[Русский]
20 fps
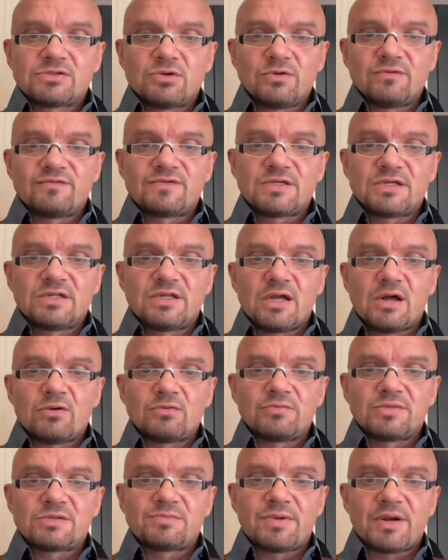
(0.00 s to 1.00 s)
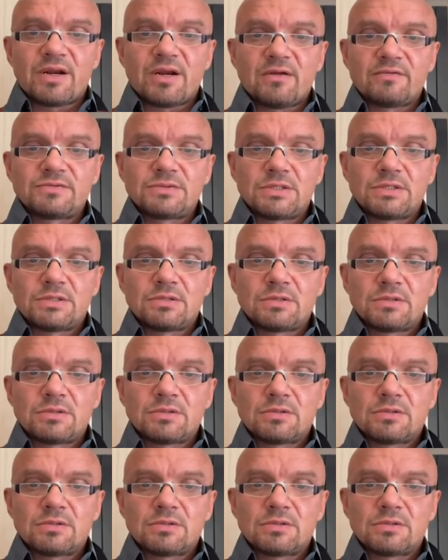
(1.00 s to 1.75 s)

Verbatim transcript: Сон всегда, он беспрерывный.